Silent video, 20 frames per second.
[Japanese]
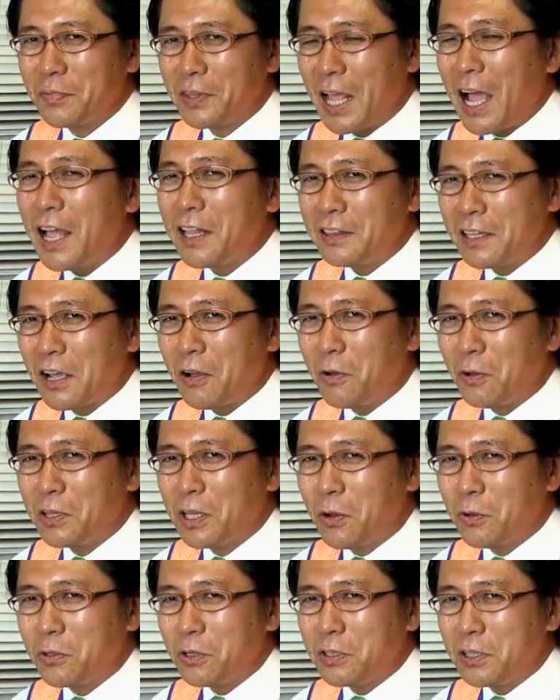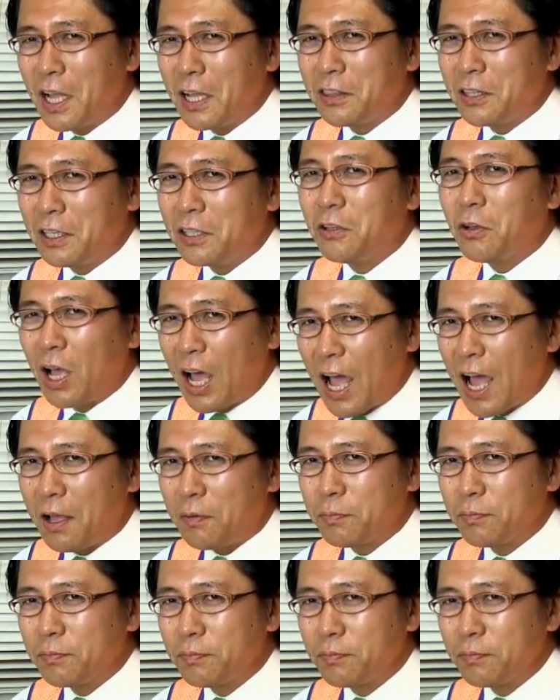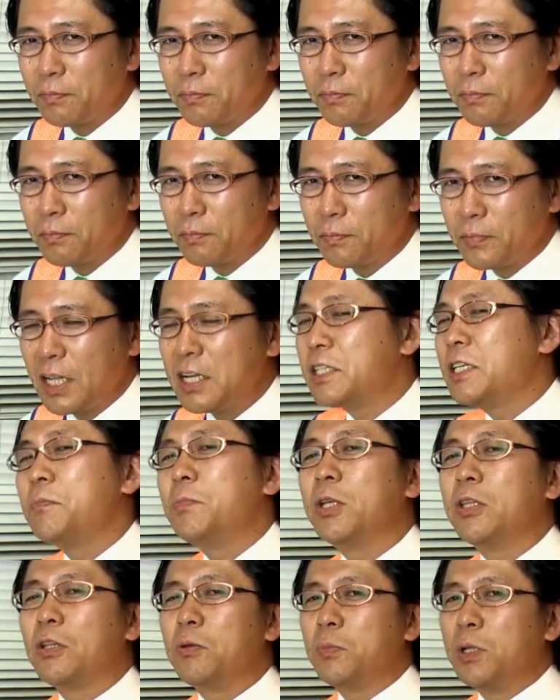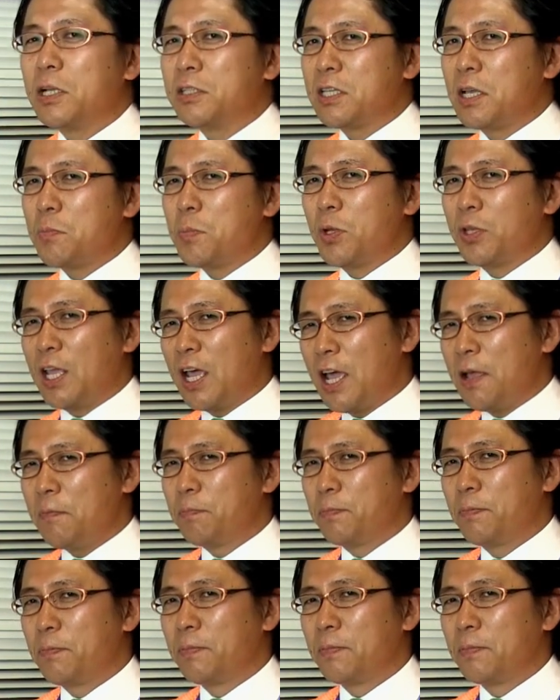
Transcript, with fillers: なんでこんなことになっているのか。で、市民の皆さんもね、